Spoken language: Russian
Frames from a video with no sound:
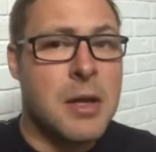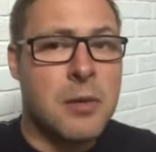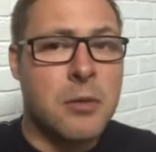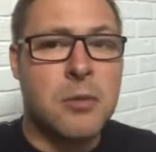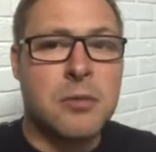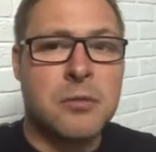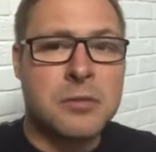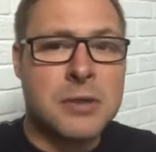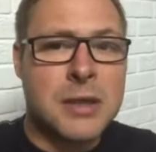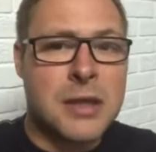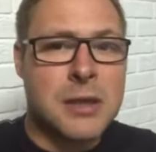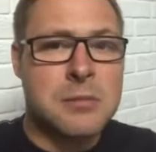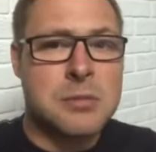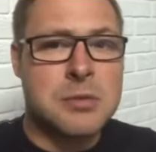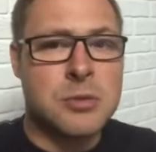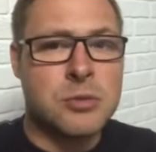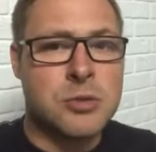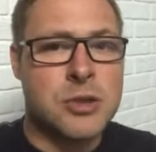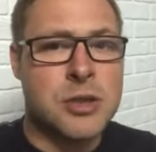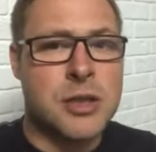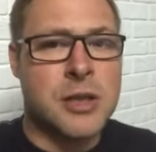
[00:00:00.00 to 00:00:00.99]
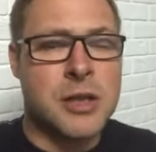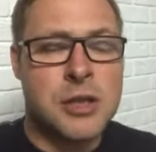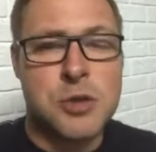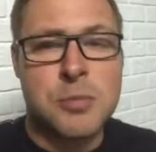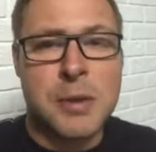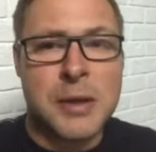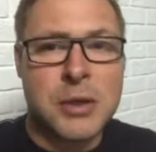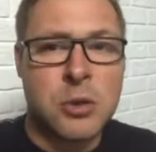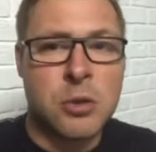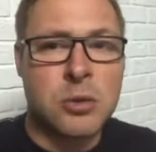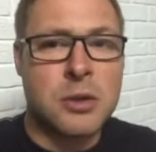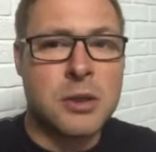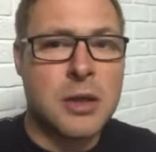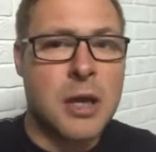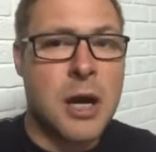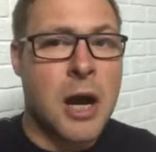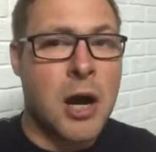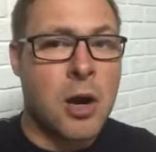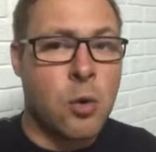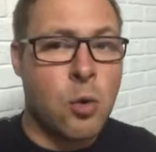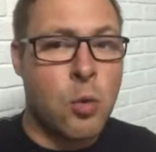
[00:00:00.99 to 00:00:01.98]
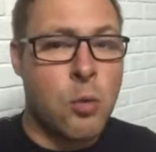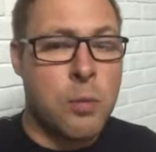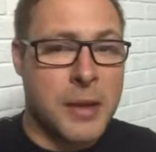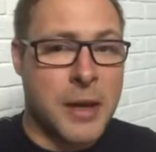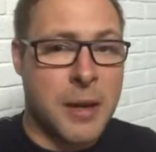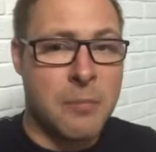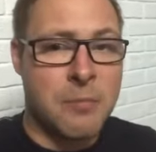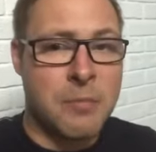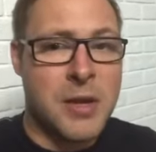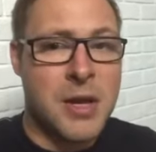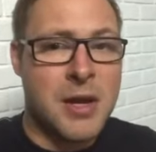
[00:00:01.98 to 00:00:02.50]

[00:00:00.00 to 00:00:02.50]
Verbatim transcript: Ну, в данном случае речь пойдет о Кубке.